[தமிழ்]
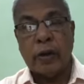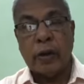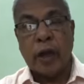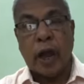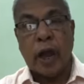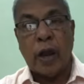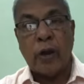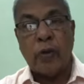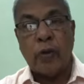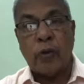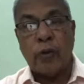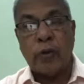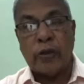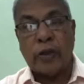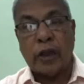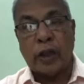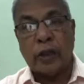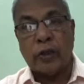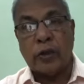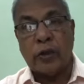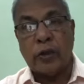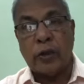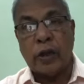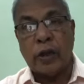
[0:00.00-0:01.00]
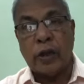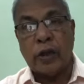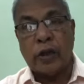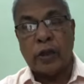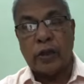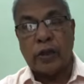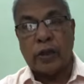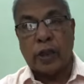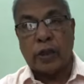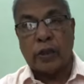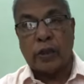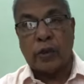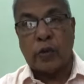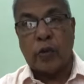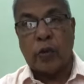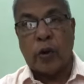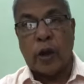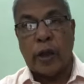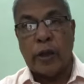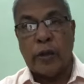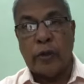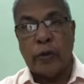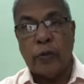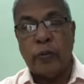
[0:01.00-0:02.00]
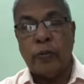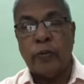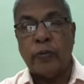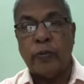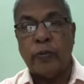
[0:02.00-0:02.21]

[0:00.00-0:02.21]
நான் உன் சத்துருக்களுக்கு சத்துருவாயும்